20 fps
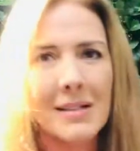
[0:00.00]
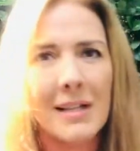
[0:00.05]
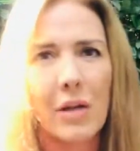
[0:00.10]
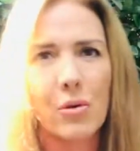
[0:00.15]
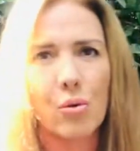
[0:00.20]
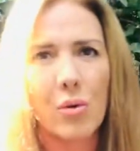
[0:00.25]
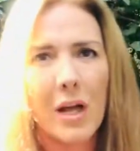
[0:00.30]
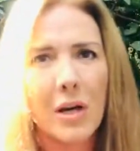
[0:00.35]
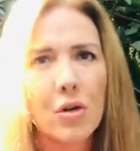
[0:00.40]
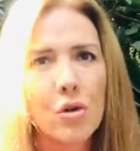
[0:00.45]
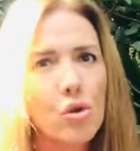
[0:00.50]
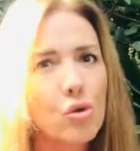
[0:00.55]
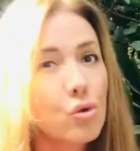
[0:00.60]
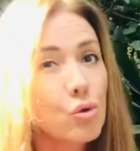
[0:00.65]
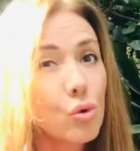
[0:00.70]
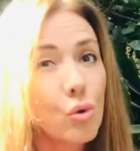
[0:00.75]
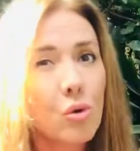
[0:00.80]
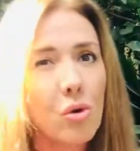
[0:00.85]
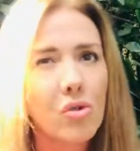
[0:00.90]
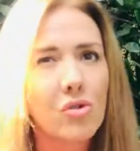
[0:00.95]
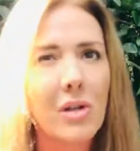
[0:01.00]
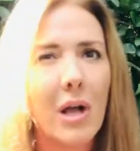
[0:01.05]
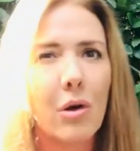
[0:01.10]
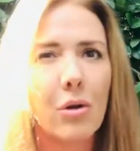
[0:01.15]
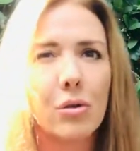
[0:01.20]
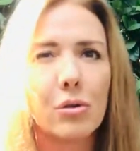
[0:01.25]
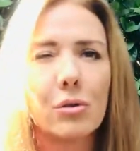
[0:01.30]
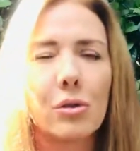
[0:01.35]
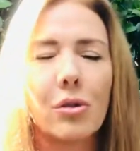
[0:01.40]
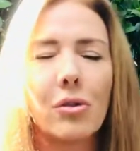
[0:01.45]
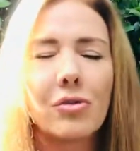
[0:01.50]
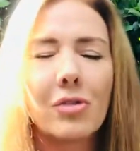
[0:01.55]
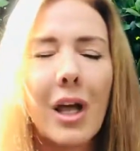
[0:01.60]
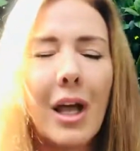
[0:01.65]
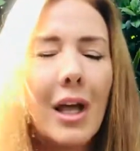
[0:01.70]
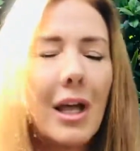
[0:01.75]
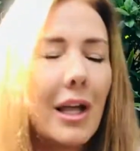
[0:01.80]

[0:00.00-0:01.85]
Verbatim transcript: de ayudarnos unos a otros,